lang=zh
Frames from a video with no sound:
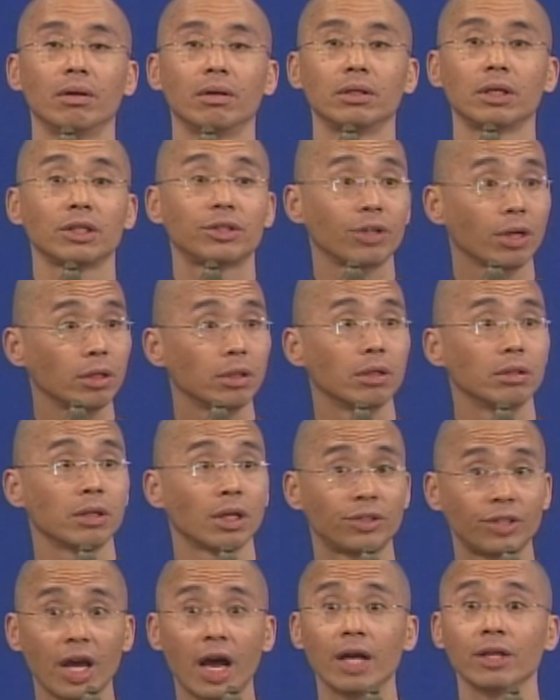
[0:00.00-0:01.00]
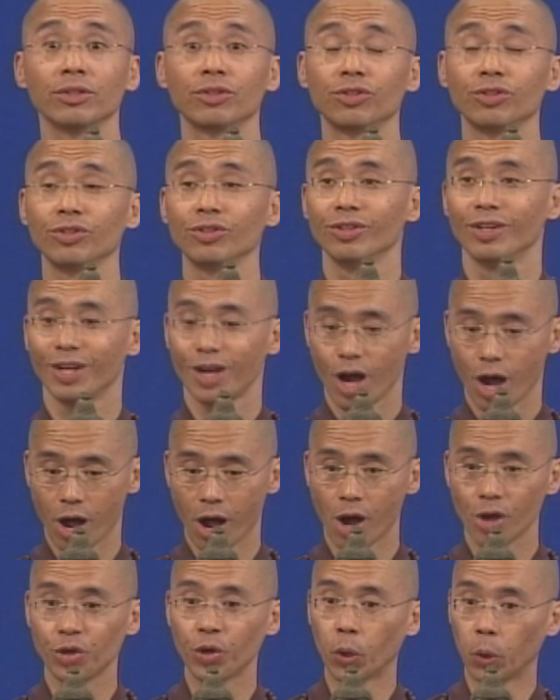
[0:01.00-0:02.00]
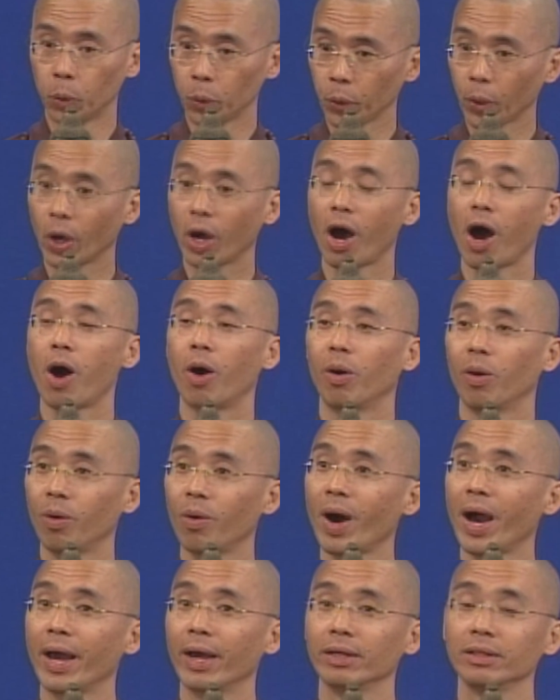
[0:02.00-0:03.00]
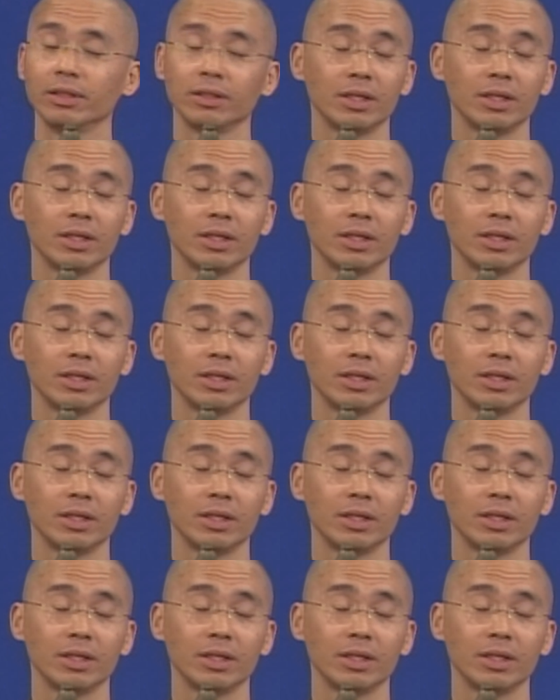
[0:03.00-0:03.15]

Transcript: 那这那这样子优劣好坏，